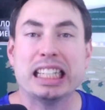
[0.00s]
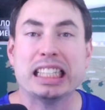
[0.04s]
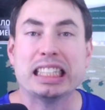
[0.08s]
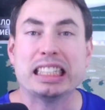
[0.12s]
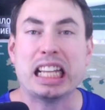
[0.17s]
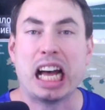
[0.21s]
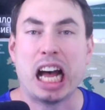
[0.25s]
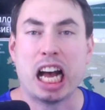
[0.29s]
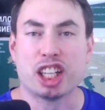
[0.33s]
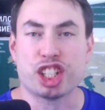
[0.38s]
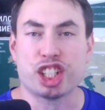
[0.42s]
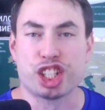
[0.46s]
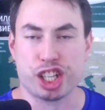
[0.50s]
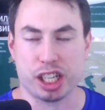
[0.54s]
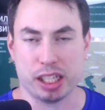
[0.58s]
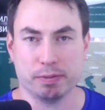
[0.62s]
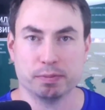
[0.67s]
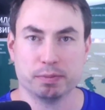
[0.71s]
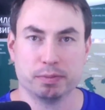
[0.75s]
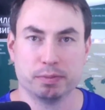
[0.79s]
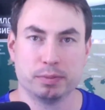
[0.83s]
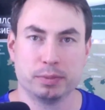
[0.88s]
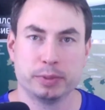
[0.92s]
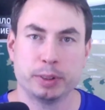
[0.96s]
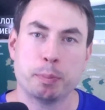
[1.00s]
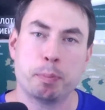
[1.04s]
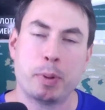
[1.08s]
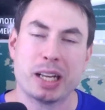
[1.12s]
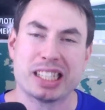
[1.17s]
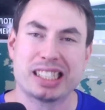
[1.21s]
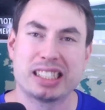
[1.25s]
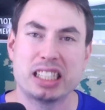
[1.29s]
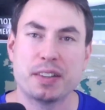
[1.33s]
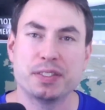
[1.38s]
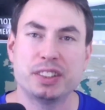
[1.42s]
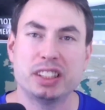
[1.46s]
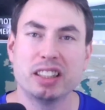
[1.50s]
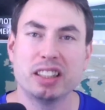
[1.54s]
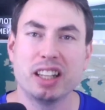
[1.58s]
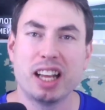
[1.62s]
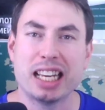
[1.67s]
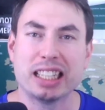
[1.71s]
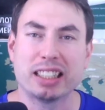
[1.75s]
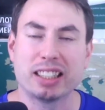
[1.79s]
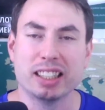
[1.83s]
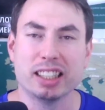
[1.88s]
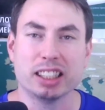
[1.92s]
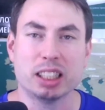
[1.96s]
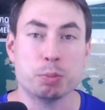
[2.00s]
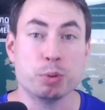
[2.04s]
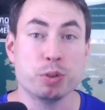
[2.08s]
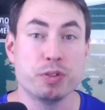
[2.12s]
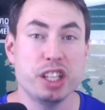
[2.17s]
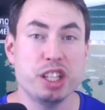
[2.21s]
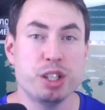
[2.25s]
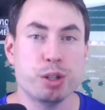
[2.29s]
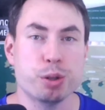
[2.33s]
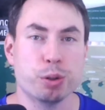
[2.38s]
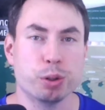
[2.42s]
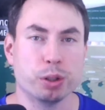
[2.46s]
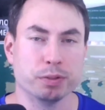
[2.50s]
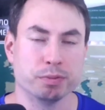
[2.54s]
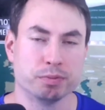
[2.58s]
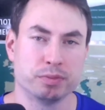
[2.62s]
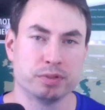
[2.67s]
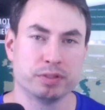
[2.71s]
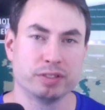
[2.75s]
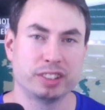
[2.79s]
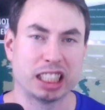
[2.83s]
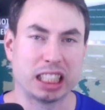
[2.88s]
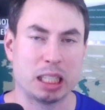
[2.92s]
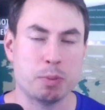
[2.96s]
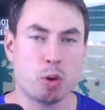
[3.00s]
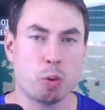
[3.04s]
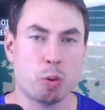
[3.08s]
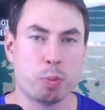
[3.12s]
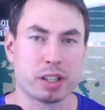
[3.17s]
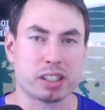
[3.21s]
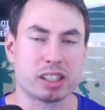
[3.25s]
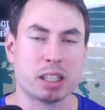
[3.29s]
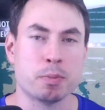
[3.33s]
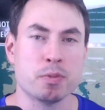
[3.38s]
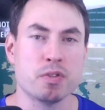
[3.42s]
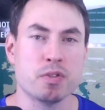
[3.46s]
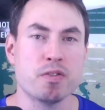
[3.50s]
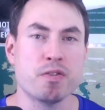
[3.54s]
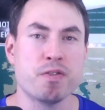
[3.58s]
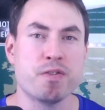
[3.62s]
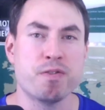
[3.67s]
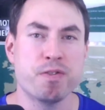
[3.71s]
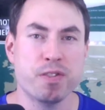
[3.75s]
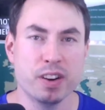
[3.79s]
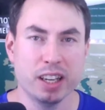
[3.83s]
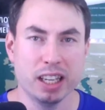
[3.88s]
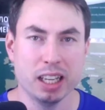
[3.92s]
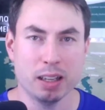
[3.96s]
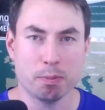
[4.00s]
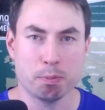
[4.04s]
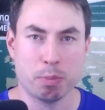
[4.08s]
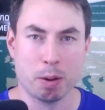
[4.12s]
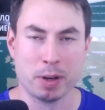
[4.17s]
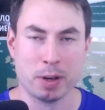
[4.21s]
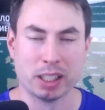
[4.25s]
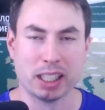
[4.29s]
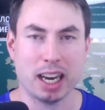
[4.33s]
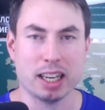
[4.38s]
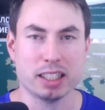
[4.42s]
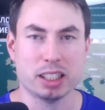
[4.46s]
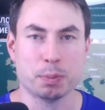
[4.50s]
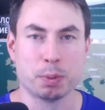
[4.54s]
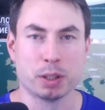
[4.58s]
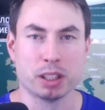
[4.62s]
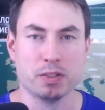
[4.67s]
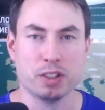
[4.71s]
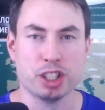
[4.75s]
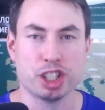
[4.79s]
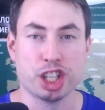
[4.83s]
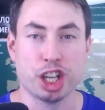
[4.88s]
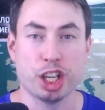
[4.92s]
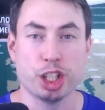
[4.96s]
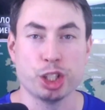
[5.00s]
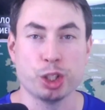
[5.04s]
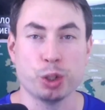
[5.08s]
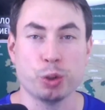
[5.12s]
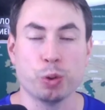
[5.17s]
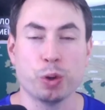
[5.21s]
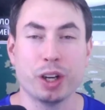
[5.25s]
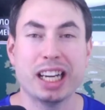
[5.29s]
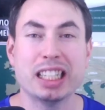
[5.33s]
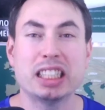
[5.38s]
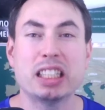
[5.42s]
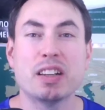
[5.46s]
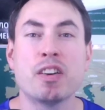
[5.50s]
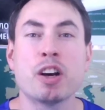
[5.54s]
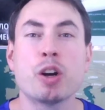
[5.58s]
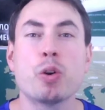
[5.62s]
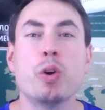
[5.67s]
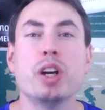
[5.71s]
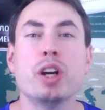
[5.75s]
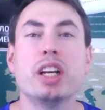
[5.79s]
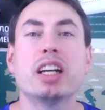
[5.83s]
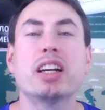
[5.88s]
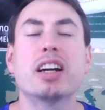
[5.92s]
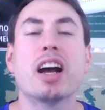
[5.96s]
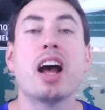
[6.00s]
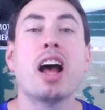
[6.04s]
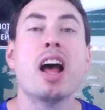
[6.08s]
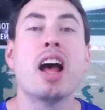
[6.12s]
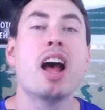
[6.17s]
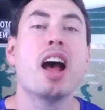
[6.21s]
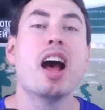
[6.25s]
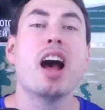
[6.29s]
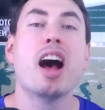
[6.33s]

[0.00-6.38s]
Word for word: Также поставьте лайк этому видео. Таким образом, вы помогаете продвижению этого ролика,